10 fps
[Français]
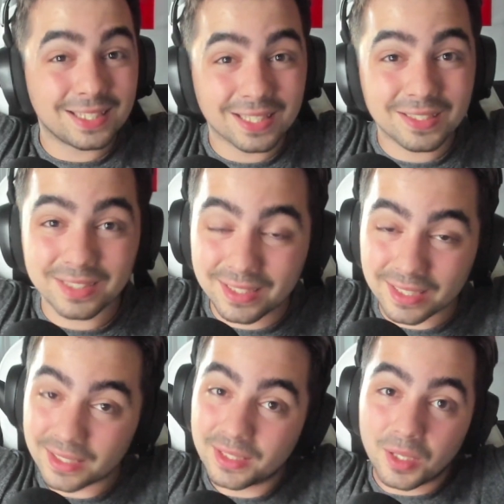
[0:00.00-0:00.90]
était
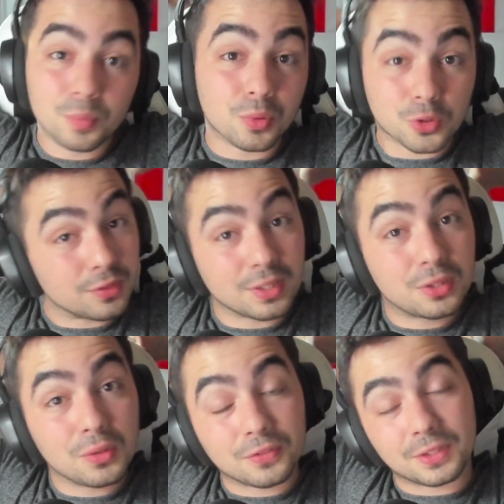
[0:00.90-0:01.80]
connecté pour jouer avec
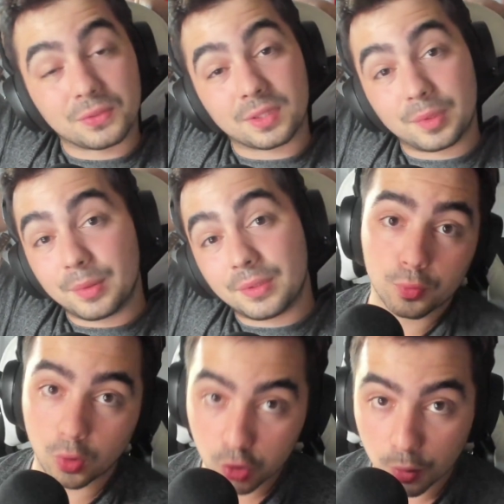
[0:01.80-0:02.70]
eux en fait, tout simplement.
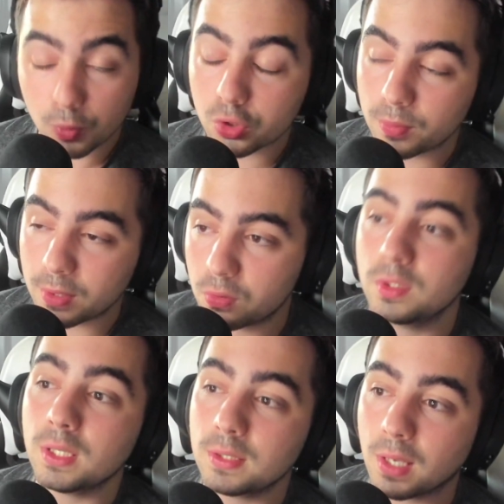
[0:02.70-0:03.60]
Quand je replonge dans mes
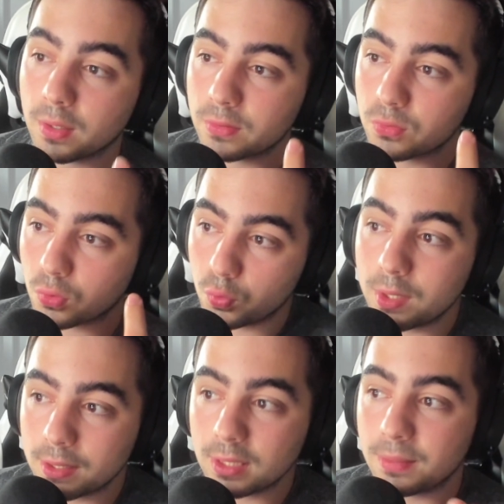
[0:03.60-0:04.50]
souvenirs, ça aura surtout
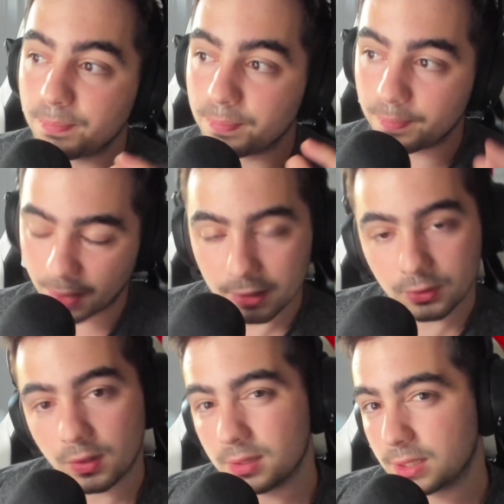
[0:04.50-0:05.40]
été des
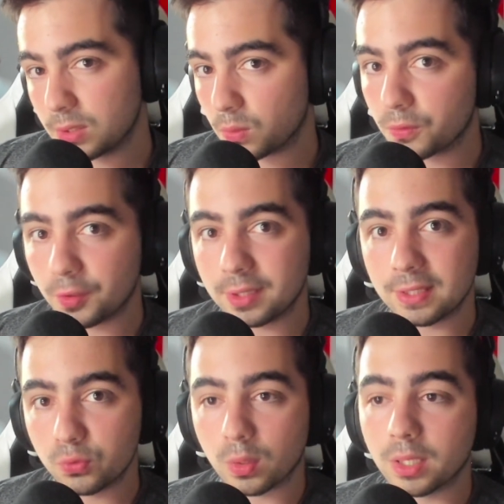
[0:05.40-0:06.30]
personnes qui ont refait des
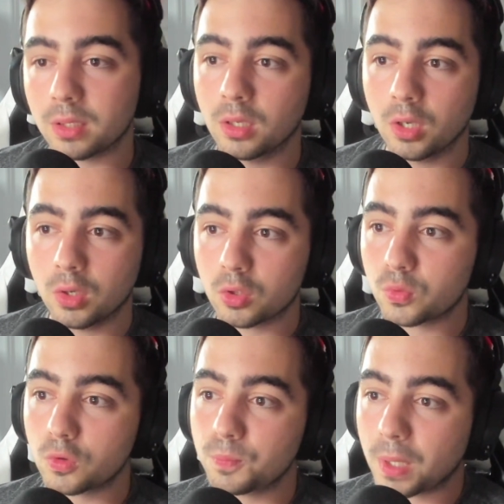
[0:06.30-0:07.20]
soirées je me
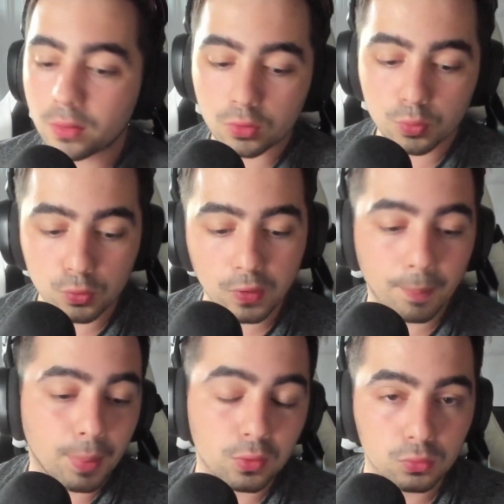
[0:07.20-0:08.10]
suis pas, je me souviens
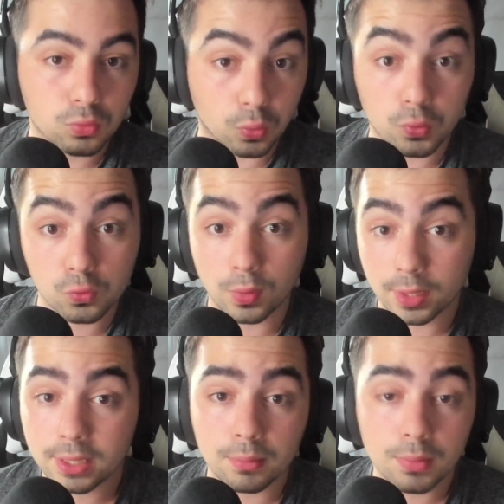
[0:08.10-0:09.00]
pas de grosses soirées
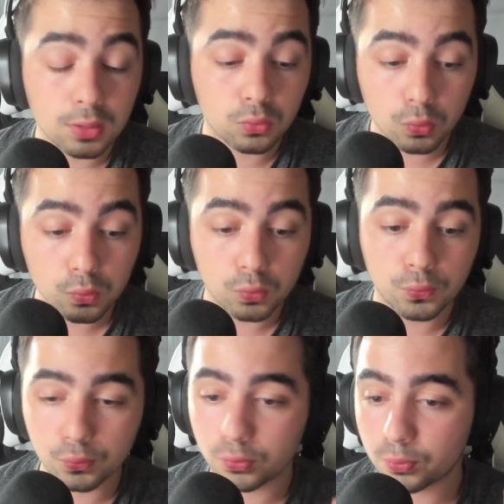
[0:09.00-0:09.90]
gaming de
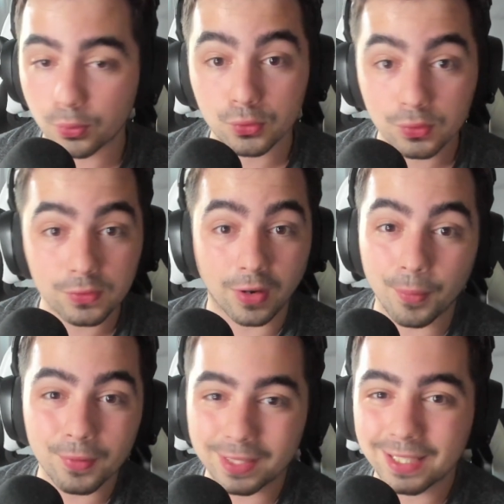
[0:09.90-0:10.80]
ouf où je me suis
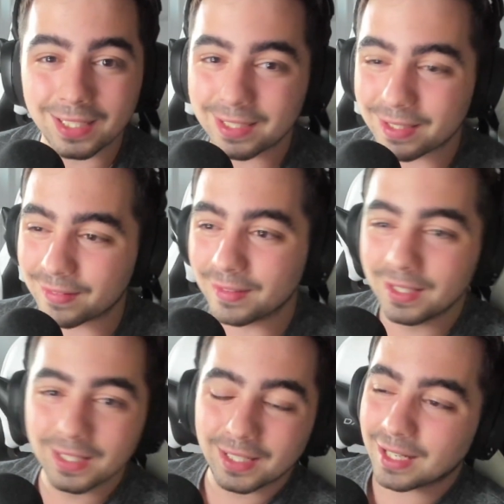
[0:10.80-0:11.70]
vraiment déglingue euh,
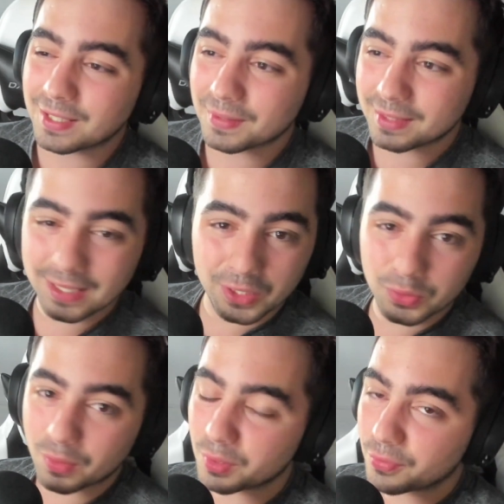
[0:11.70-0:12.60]
la santé à jouer
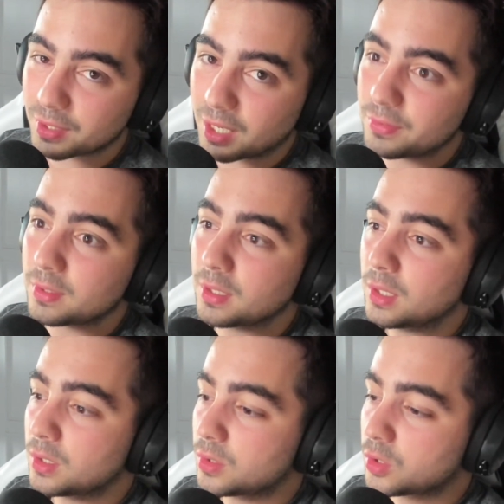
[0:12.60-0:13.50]
à World of Warcraft.
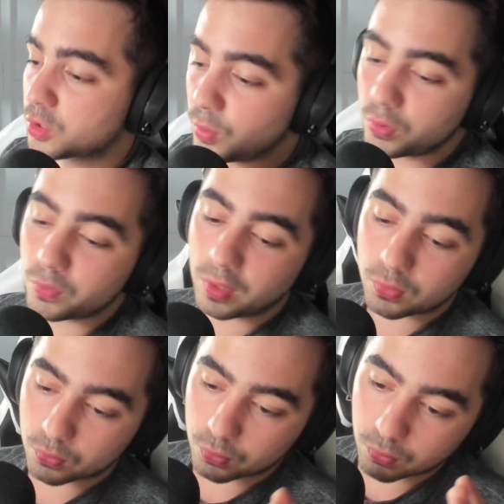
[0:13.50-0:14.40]
Je me souviens
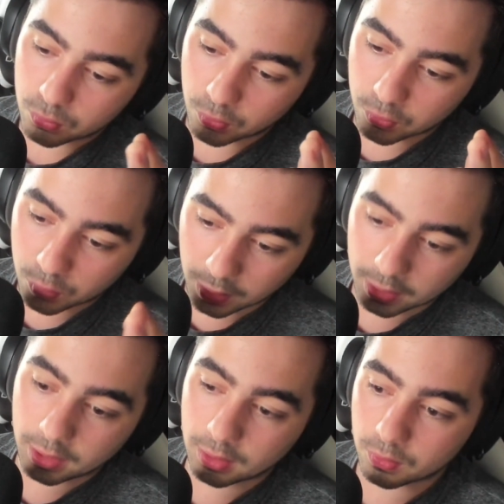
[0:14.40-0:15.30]
surtout de
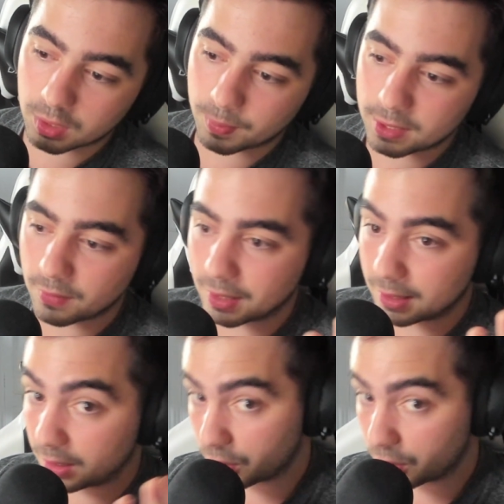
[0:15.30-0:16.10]
soirées que j'ai passées avec des